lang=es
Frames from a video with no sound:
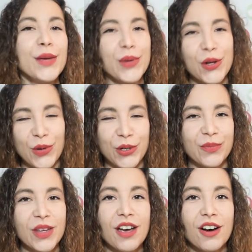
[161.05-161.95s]
Pero bueno,
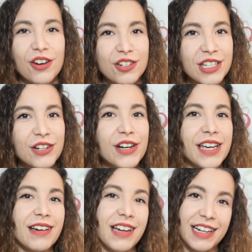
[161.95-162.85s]
os digo
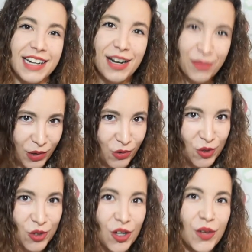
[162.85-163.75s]
que en general me
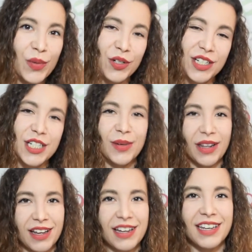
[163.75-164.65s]
gustó, pero sí que es
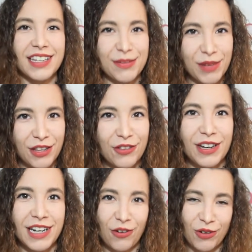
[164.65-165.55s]
verdad que se me hizo
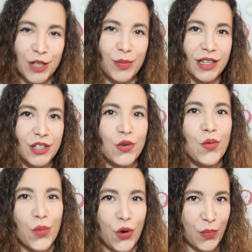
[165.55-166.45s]
en algunas partes
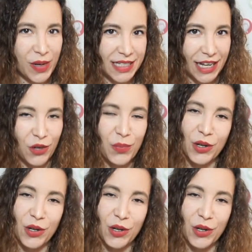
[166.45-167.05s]
un poco pesado,